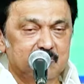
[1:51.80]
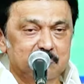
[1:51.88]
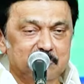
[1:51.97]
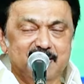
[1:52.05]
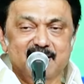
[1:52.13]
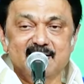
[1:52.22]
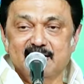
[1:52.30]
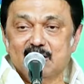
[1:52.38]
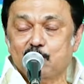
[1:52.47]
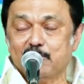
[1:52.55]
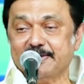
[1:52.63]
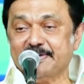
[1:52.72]
மழை நின்ன
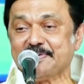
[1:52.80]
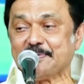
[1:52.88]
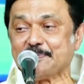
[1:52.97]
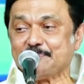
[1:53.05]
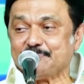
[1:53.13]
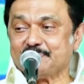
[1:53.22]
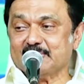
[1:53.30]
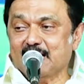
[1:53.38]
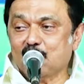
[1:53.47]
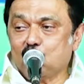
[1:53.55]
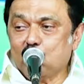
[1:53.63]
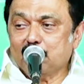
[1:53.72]
உடனே
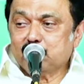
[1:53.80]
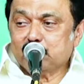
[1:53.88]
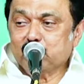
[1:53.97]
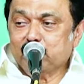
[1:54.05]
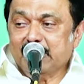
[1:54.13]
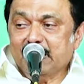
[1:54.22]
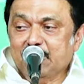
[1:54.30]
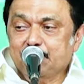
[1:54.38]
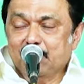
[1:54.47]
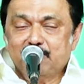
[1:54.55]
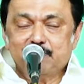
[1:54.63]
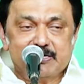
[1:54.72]
நான் குளத்து தொகுதியை
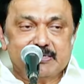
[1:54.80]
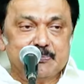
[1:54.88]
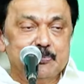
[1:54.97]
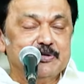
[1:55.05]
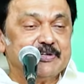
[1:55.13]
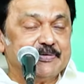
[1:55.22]
பார்வையிட்டப்போ